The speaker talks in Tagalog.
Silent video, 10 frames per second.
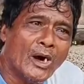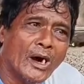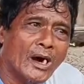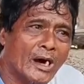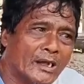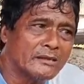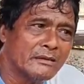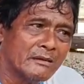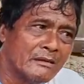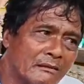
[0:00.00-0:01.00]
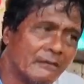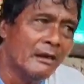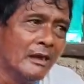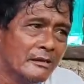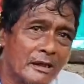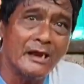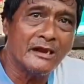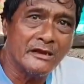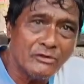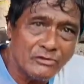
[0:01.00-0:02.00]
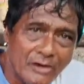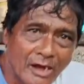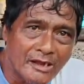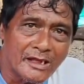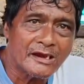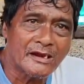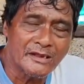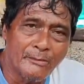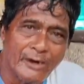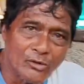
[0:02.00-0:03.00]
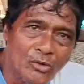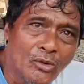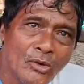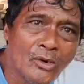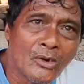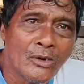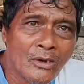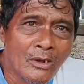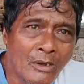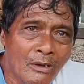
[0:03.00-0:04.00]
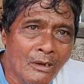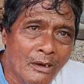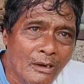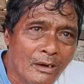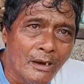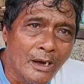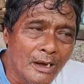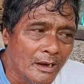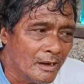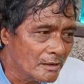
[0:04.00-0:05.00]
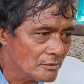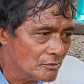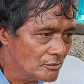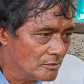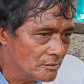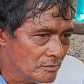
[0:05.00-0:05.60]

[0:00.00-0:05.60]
Ah, Dahil nandito sa nararamdaman ko, Mm. ah, kung